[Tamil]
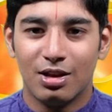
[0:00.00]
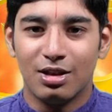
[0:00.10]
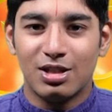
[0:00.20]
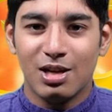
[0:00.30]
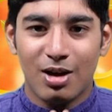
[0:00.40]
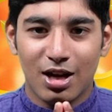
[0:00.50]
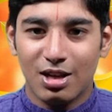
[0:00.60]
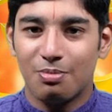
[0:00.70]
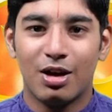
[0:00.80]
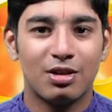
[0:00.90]
நிச்சயமாக
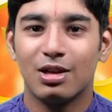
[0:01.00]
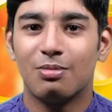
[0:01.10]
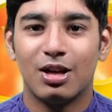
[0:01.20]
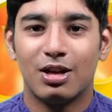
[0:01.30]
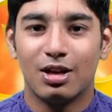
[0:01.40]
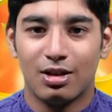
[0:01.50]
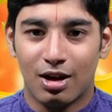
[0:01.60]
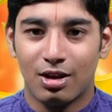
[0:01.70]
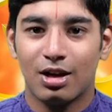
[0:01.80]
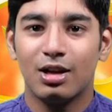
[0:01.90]
நீ பார்த்துக்க மாட்டேன்
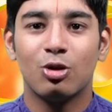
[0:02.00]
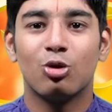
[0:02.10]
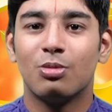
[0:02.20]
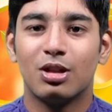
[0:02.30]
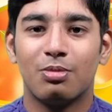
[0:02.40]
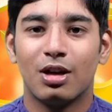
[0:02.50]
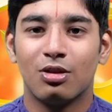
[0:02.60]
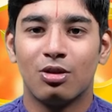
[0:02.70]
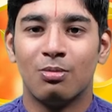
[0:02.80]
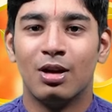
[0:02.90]
நான் தான் என் குடும்பத்தை
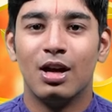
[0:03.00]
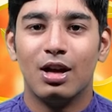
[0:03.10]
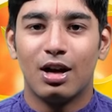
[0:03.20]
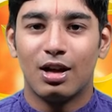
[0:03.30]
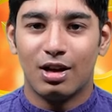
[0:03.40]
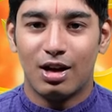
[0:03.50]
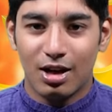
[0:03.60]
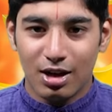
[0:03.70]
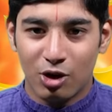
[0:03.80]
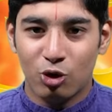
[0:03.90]
பார்த்துக்கணும்
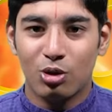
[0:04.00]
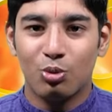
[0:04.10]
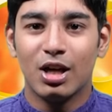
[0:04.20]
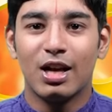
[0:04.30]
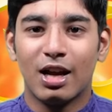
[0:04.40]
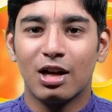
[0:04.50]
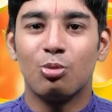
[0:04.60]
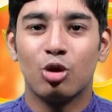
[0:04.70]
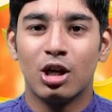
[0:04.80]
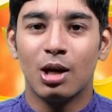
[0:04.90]
அதனால் என்னோட உயிர் எனக்கு
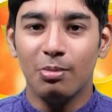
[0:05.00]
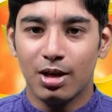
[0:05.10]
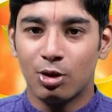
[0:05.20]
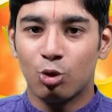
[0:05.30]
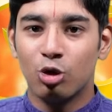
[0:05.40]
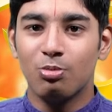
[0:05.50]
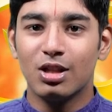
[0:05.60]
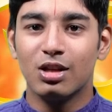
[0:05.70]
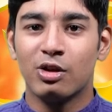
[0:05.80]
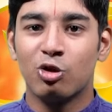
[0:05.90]
முக்கியம் என்
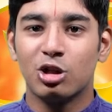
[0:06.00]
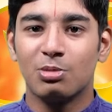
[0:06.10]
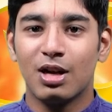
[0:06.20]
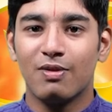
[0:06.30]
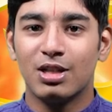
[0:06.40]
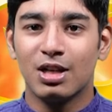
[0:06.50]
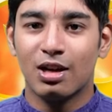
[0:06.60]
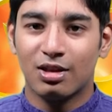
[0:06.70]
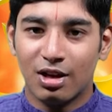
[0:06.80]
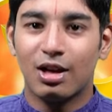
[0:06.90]
குடும்பத்தை சந்தோஷமாக
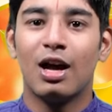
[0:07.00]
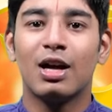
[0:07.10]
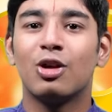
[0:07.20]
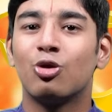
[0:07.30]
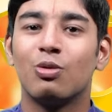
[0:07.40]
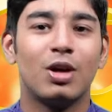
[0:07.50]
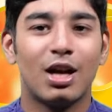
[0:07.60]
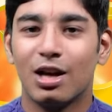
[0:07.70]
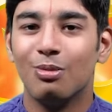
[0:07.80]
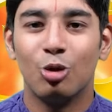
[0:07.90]
வச்சுக்கிறதுக்காக என்னோட
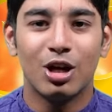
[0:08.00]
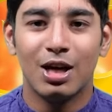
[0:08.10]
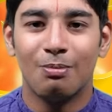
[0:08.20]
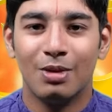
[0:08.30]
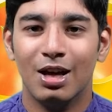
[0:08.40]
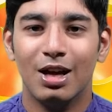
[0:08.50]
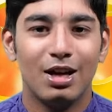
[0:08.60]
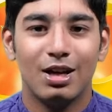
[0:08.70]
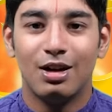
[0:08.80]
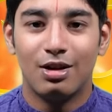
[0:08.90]
உயிர் எனக்கு முக்கியம்
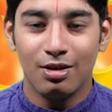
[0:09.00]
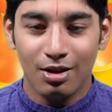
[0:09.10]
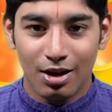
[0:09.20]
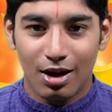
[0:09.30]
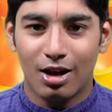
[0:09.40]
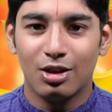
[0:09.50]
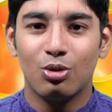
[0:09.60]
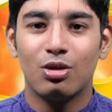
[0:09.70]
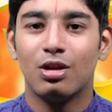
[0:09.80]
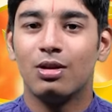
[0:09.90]
என்று அந்த
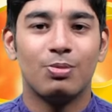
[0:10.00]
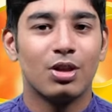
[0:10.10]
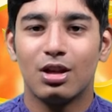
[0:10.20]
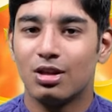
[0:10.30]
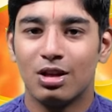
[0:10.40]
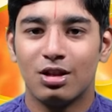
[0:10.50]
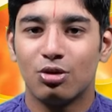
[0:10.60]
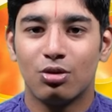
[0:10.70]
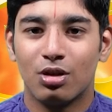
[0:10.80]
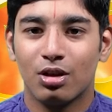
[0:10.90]
ஒரு சிலந்தி
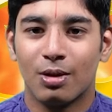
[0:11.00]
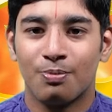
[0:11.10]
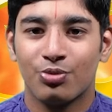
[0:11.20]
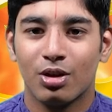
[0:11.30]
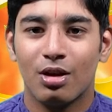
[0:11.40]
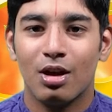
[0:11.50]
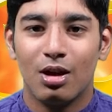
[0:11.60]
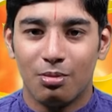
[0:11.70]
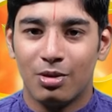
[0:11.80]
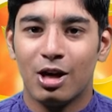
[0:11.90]
சொல்கிறதாம்
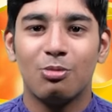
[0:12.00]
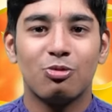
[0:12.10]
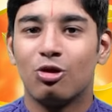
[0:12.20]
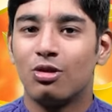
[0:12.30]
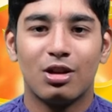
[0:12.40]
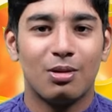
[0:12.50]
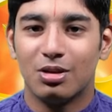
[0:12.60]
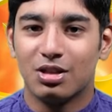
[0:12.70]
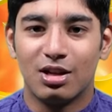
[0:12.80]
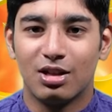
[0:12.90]
மேலும் சொல்கிறதாம்
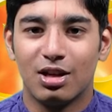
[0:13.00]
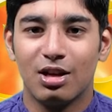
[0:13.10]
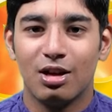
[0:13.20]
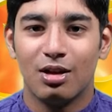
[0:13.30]
அந்த சிலந்தி